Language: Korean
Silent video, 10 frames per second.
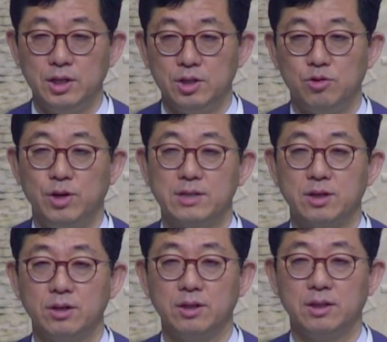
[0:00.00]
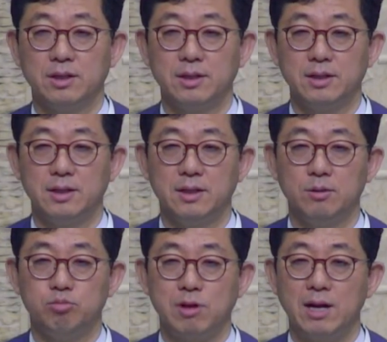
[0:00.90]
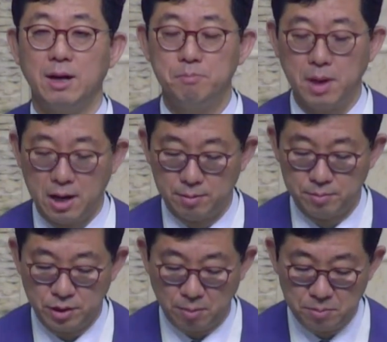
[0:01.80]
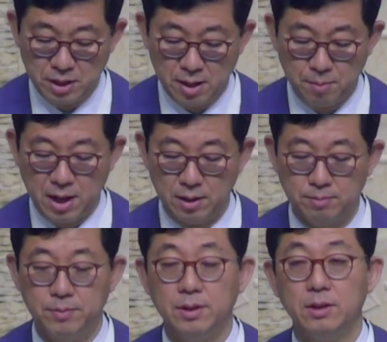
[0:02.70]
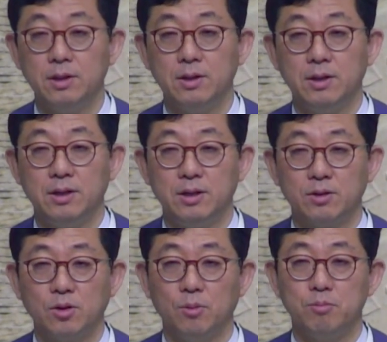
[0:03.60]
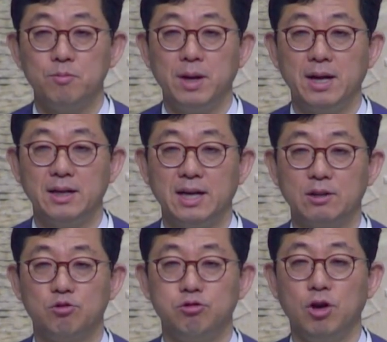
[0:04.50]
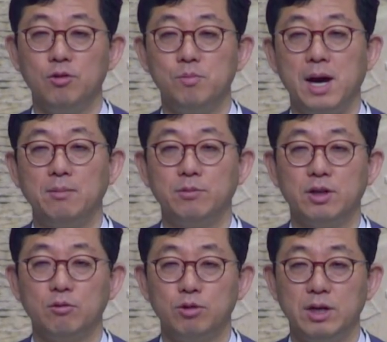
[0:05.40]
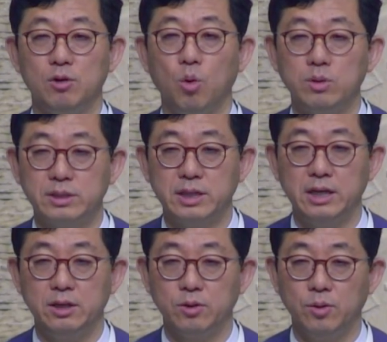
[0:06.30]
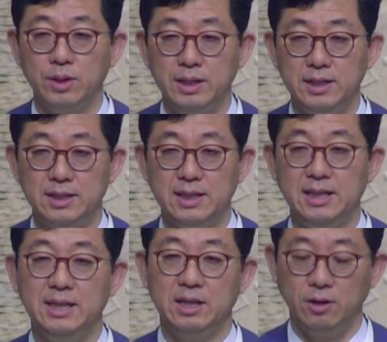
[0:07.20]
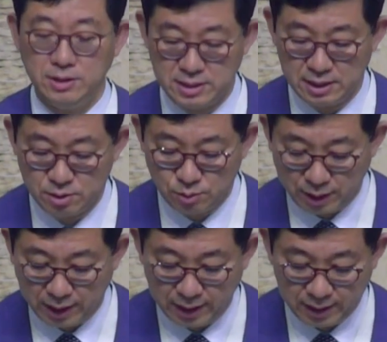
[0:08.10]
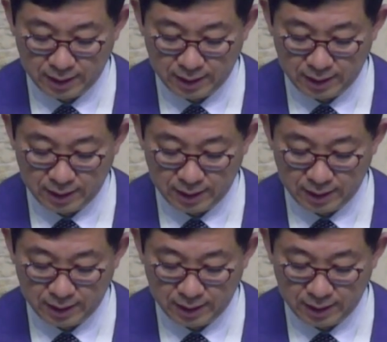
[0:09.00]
뒤에서는 불안한 마음, 염려의 마음, 또 뿐만 아니라 두려운 마음들이 우리를 옥죄이고 있는 이 현실 속에